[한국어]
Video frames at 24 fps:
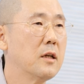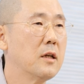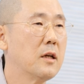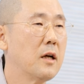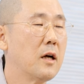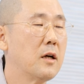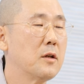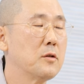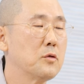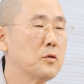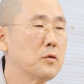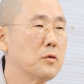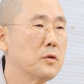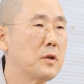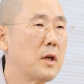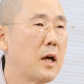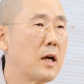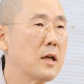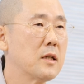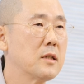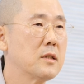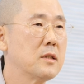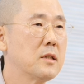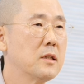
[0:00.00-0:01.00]
아주
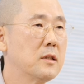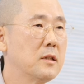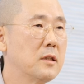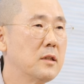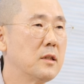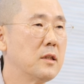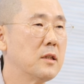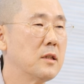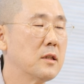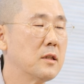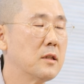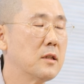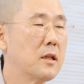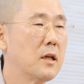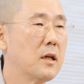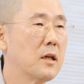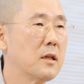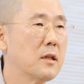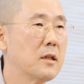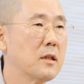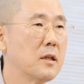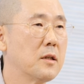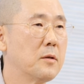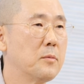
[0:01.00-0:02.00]
양서를
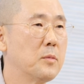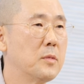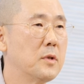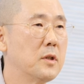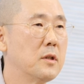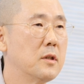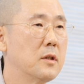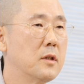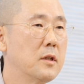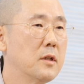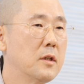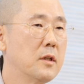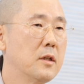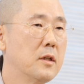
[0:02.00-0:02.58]
읽는다거나, 뭐